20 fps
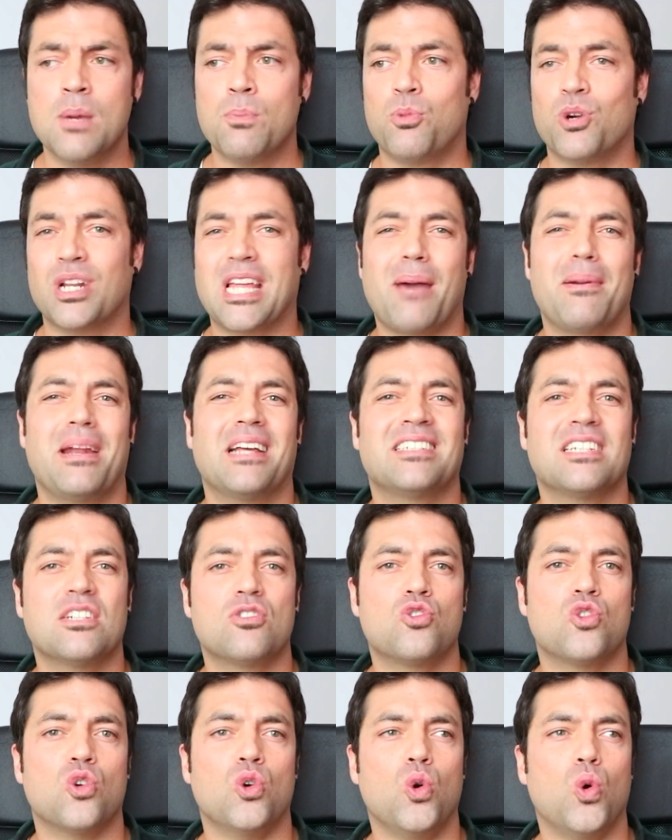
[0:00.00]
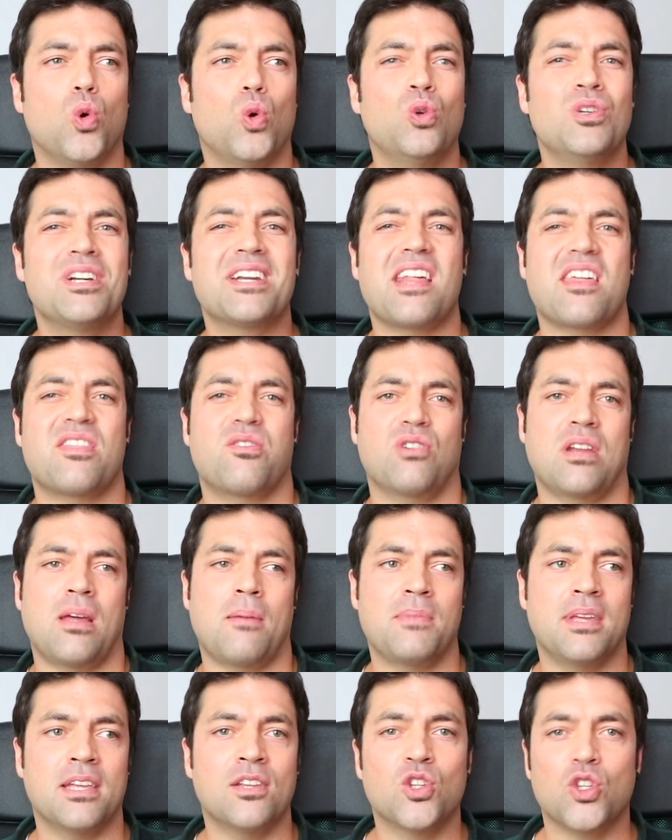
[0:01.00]
porque habrás hecho un
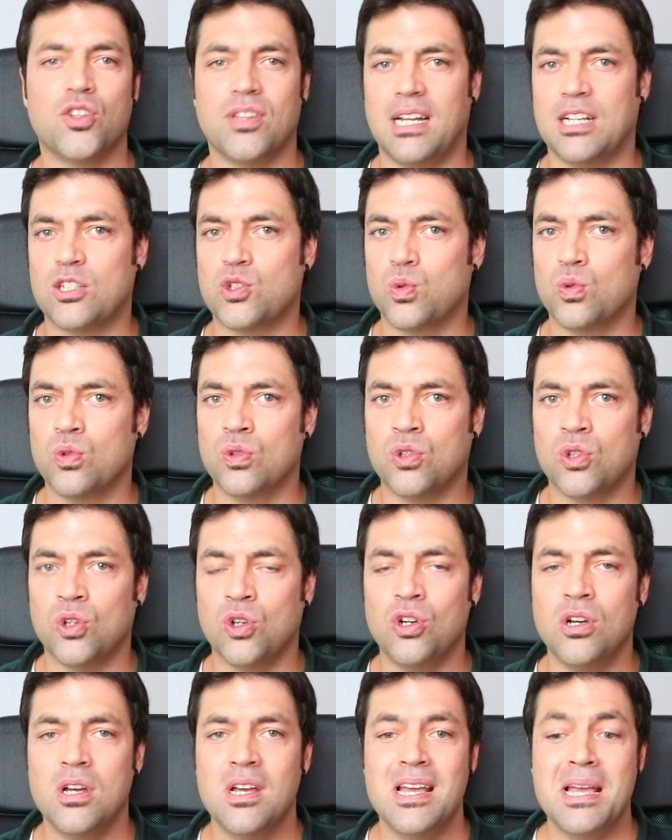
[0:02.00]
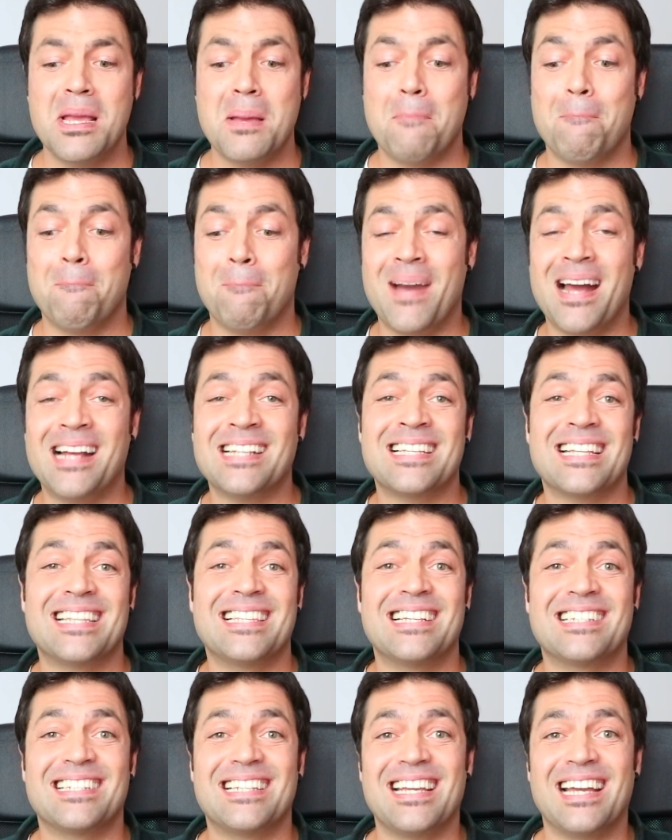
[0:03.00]
razonamiento del asunto más
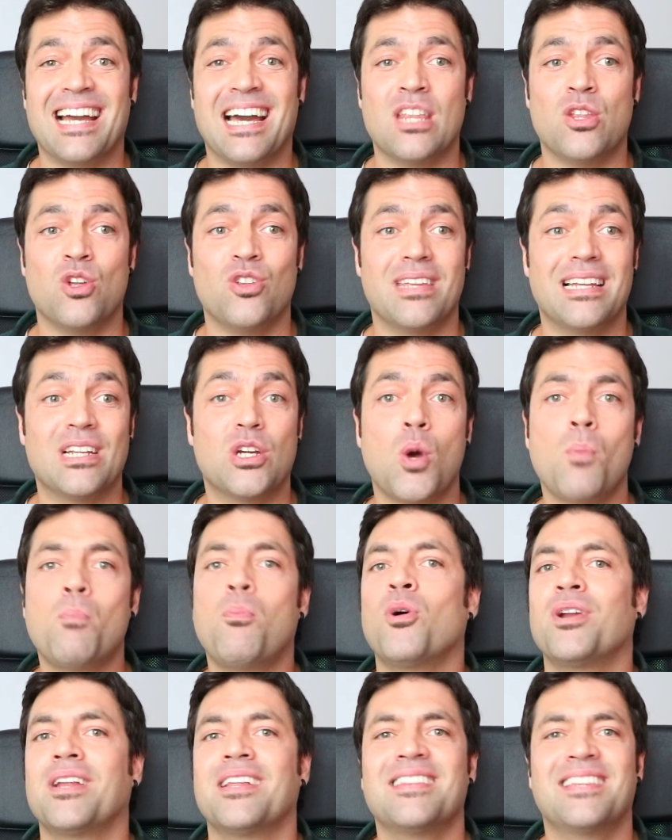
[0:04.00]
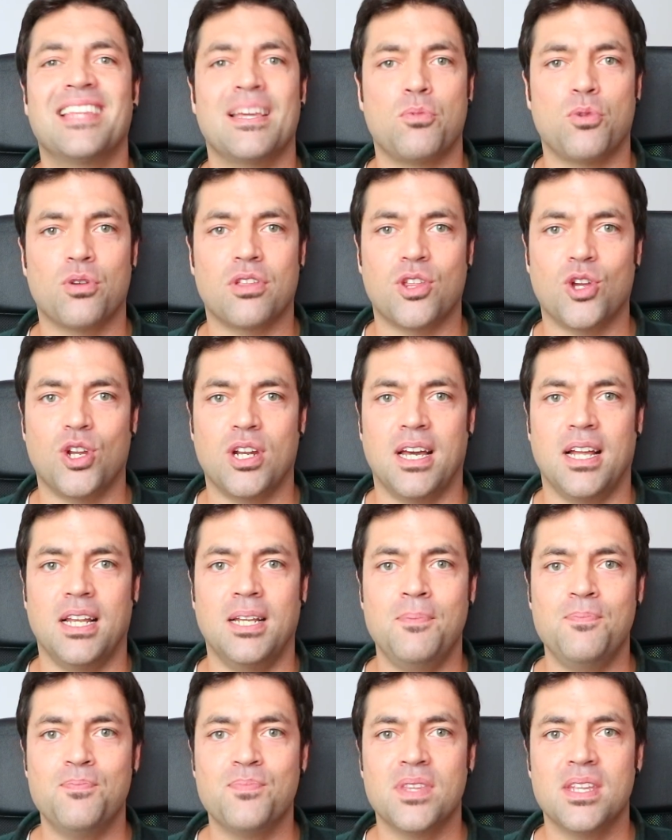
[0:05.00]
desligado del componente
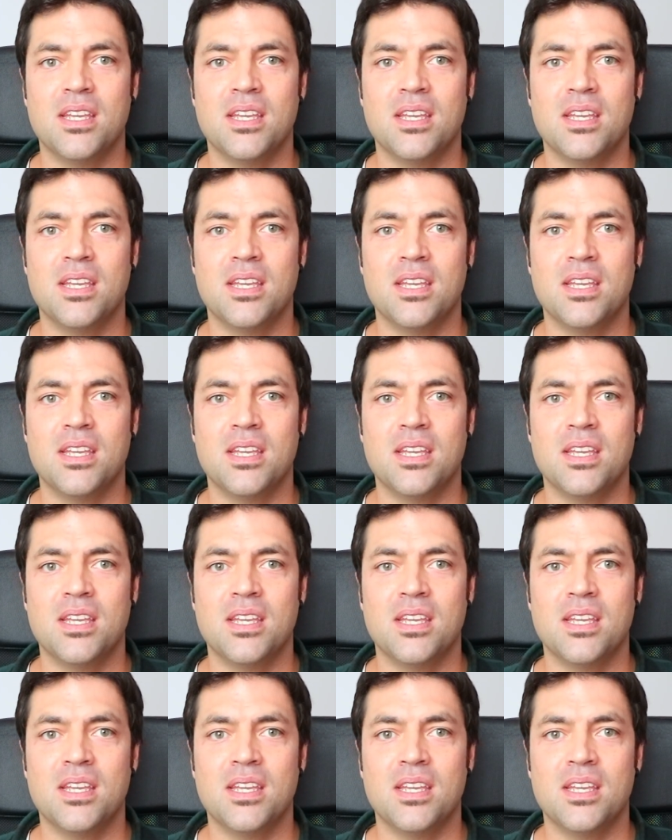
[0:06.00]
emocional